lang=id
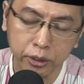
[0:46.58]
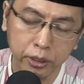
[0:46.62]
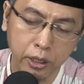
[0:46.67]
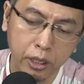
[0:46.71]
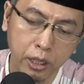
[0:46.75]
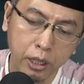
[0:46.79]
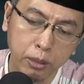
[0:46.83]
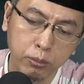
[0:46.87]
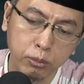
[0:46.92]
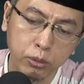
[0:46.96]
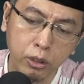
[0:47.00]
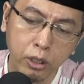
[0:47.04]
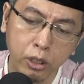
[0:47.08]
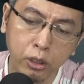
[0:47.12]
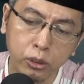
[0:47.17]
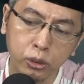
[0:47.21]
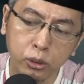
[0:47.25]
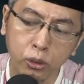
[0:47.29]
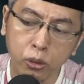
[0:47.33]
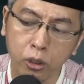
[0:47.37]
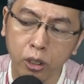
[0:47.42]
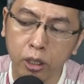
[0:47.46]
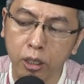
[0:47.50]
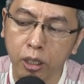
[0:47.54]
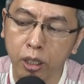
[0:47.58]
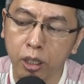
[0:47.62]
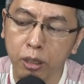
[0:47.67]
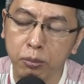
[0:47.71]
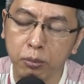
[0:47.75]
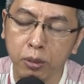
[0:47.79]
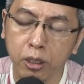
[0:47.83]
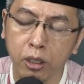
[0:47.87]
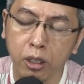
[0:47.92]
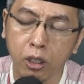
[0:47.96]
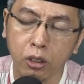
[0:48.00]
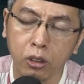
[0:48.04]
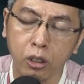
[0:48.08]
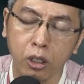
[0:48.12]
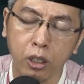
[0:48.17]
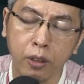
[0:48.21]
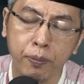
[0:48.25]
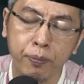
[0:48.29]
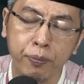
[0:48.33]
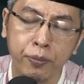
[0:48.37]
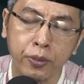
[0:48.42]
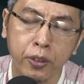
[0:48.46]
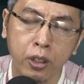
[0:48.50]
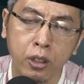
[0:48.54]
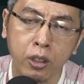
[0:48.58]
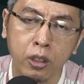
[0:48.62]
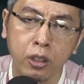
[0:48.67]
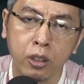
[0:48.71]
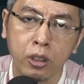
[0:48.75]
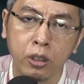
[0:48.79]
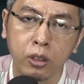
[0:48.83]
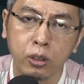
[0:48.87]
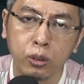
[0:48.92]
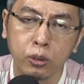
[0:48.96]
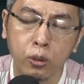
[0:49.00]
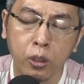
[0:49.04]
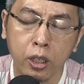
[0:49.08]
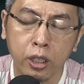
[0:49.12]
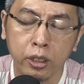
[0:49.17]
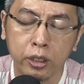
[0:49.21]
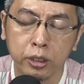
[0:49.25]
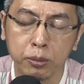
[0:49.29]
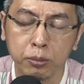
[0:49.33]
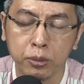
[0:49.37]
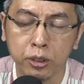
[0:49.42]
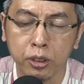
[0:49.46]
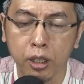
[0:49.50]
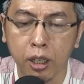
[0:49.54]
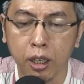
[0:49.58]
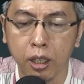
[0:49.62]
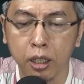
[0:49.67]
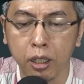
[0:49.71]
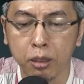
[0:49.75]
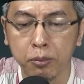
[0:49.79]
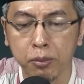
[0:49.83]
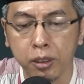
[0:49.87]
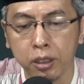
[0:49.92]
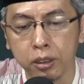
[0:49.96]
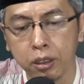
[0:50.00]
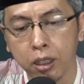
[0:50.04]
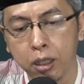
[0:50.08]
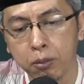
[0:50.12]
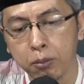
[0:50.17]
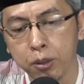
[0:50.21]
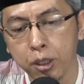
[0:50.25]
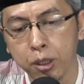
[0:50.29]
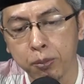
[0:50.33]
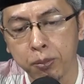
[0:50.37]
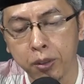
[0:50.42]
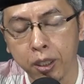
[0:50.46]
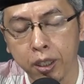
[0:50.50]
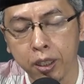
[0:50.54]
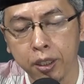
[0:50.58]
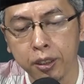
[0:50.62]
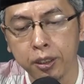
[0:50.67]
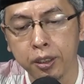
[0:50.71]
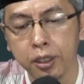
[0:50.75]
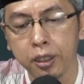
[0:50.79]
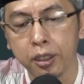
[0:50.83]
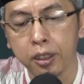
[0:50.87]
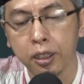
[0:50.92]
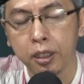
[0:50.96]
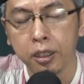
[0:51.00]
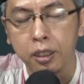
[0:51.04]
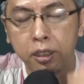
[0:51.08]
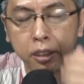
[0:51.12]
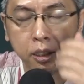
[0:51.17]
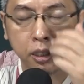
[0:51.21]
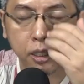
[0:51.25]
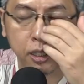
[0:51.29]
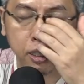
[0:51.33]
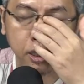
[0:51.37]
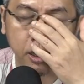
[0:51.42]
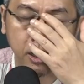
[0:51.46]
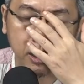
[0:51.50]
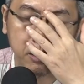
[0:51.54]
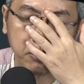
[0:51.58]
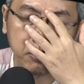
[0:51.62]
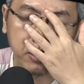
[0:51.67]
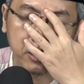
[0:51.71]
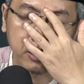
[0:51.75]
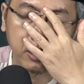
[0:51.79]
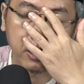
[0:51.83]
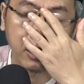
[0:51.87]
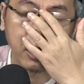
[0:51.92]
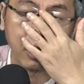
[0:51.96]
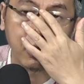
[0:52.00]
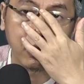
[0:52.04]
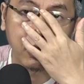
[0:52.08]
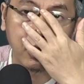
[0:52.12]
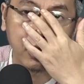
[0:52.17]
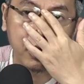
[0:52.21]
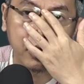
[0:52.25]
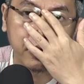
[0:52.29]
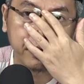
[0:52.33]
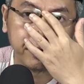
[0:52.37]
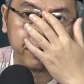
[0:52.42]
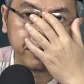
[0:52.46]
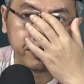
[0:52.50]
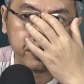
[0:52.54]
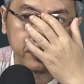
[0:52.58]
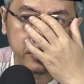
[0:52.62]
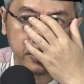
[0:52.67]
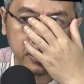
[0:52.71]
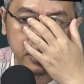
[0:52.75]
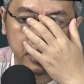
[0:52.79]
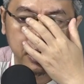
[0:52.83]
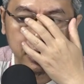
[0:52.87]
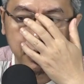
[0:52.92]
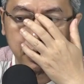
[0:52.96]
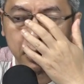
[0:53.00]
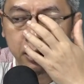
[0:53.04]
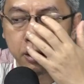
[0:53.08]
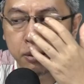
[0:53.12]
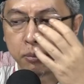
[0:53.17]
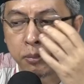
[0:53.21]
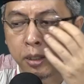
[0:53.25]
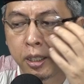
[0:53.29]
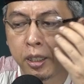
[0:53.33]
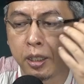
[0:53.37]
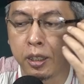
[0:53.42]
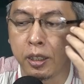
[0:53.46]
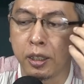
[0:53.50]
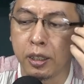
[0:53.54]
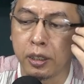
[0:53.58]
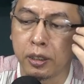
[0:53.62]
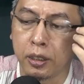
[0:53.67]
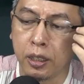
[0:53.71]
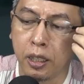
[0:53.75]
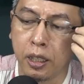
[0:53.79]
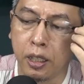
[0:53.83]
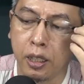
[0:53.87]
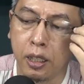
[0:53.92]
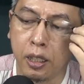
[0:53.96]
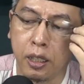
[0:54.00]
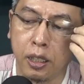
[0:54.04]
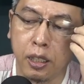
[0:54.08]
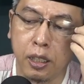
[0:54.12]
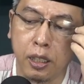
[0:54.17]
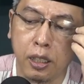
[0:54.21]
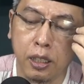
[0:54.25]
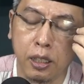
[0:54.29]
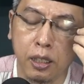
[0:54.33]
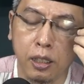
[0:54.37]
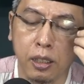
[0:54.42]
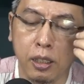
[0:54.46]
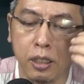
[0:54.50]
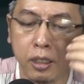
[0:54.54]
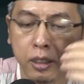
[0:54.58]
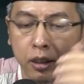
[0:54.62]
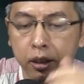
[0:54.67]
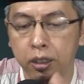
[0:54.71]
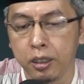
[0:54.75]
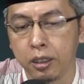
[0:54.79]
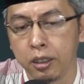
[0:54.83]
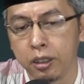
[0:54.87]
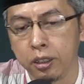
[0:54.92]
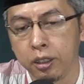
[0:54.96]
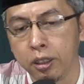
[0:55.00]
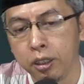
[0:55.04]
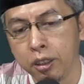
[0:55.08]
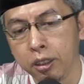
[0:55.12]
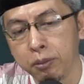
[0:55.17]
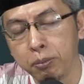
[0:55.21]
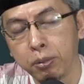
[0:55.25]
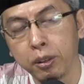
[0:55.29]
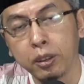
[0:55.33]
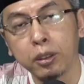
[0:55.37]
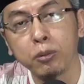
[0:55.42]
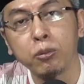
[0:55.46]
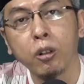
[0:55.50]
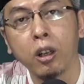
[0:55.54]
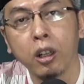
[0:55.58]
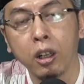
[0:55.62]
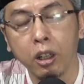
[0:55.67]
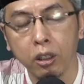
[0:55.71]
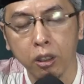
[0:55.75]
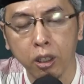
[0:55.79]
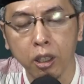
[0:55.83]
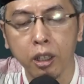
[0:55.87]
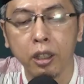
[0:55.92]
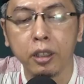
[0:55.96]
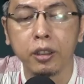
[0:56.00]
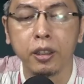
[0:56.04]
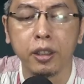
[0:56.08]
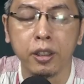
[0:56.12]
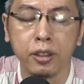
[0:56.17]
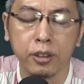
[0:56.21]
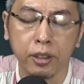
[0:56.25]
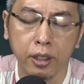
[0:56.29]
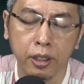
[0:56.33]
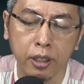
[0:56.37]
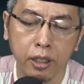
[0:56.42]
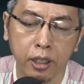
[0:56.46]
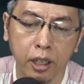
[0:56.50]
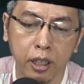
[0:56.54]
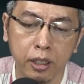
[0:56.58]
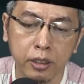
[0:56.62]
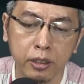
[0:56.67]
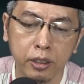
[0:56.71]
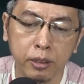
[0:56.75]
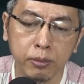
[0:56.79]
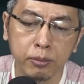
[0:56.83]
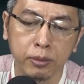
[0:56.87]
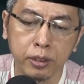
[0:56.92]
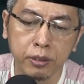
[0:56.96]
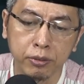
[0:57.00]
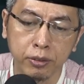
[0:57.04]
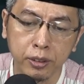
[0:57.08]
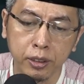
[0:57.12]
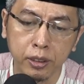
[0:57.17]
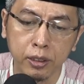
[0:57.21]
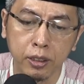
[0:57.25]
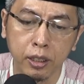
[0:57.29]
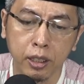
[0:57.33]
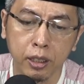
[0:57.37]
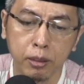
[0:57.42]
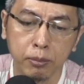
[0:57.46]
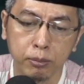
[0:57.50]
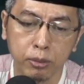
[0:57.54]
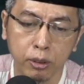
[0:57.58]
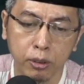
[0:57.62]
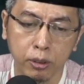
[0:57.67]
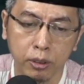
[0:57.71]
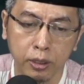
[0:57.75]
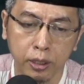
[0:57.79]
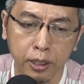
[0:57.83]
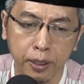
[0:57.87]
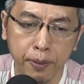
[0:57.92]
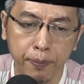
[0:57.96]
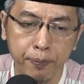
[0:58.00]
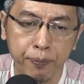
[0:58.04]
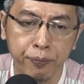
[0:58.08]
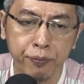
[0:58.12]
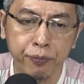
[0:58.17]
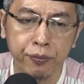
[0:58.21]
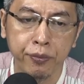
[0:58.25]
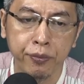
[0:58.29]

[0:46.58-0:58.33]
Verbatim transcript: segala puji dan syukur adalah milik Allah Tuhan semesta alam yang telah menciptakan kita dan karena rahmat dari Allah kembali kita uh, dipertemukan Allah di channel iDream TV dalam program